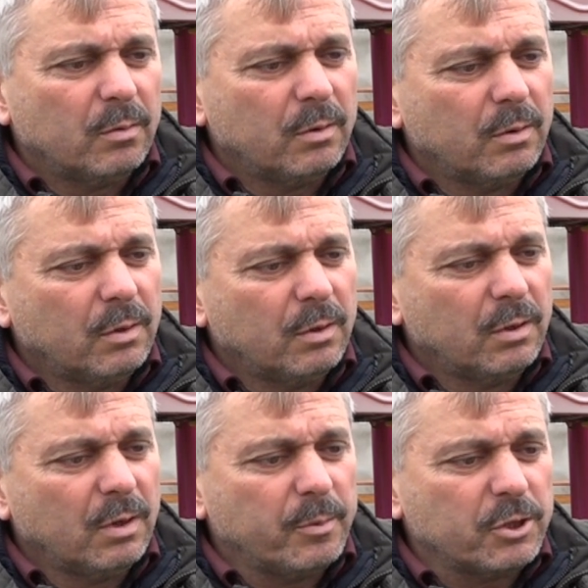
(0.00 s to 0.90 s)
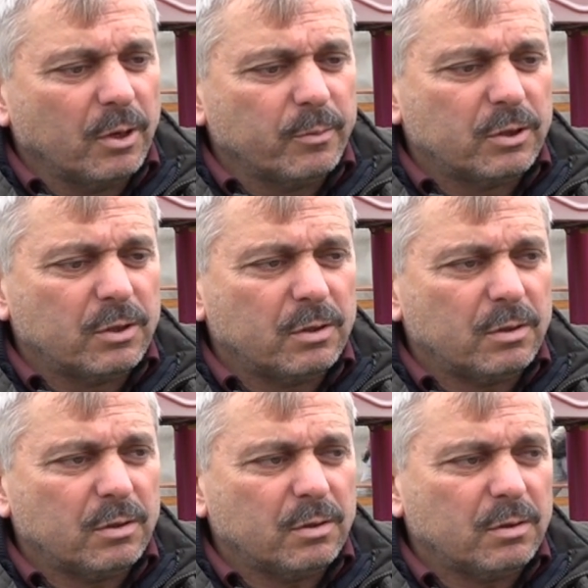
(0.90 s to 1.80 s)
Ee,
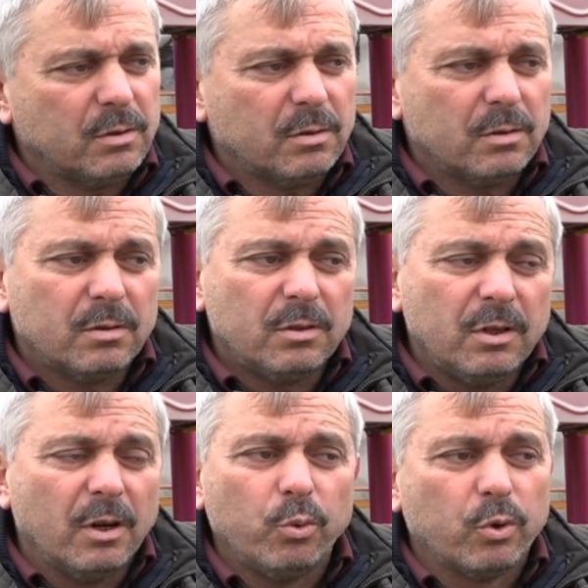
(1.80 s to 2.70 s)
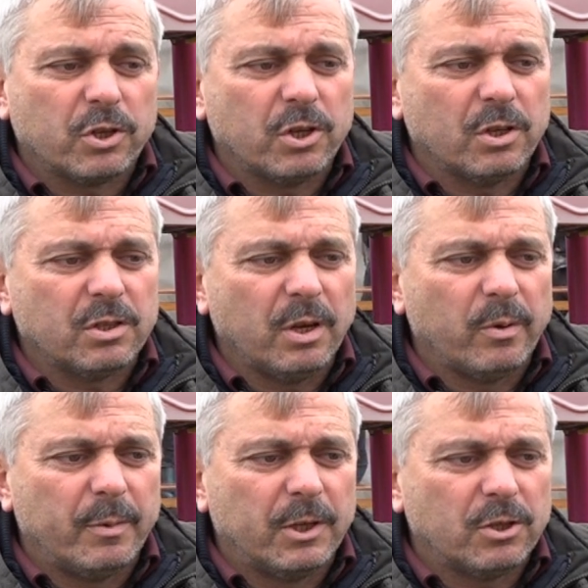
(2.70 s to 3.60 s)
yapacağımız Yine uğraşacağız.
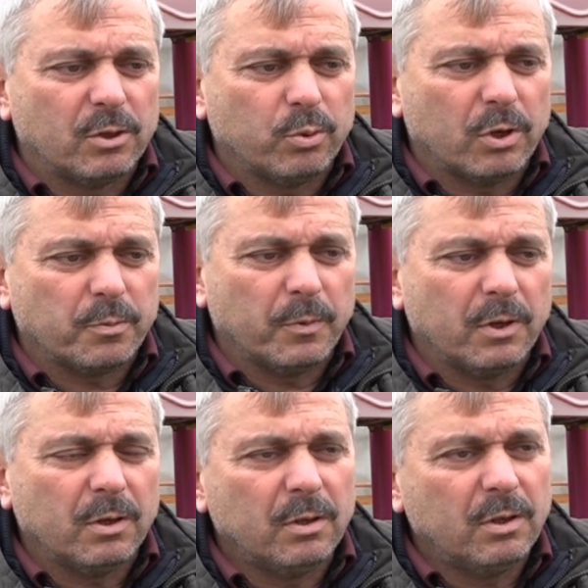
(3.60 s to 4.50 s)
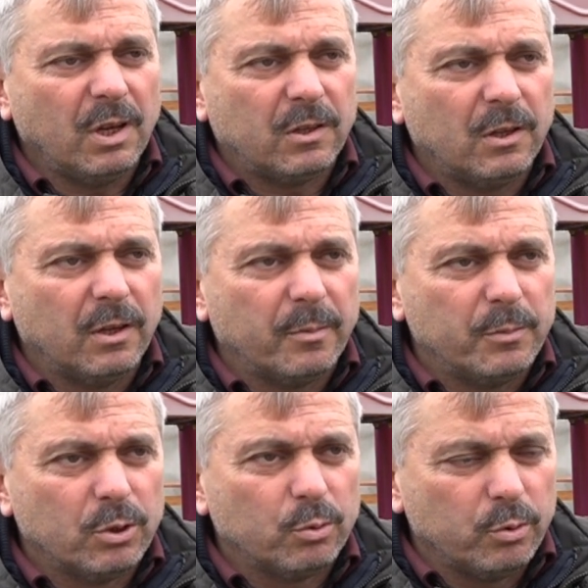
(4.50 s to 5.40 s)
Devam edeceğiz uğraşmaya. Yetkililerin
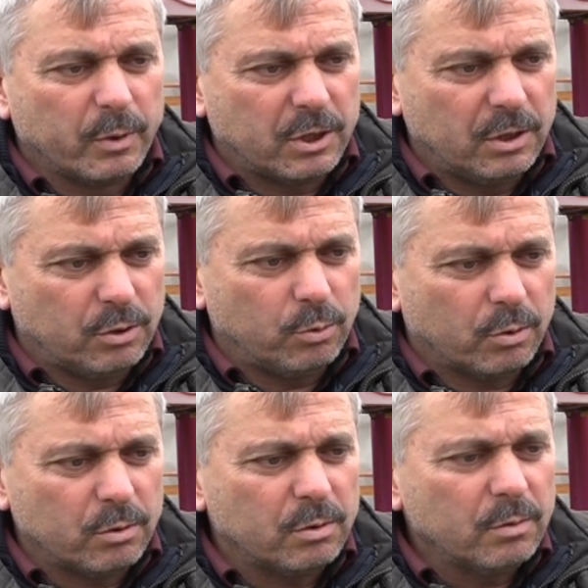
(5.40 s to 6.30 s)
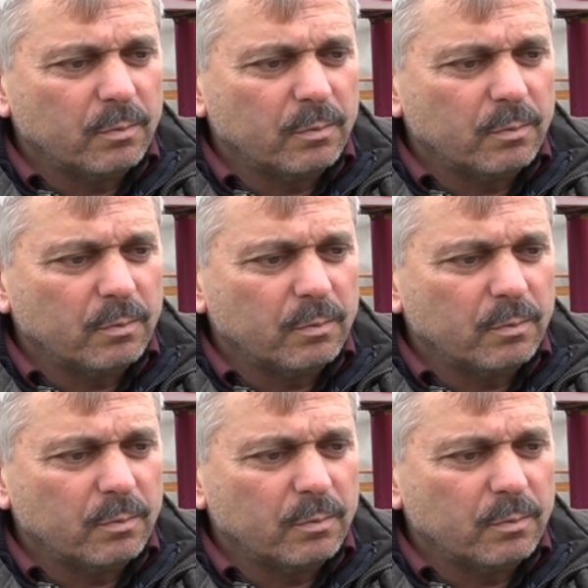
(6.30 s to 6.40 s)
bizi duymasını istiyoruz.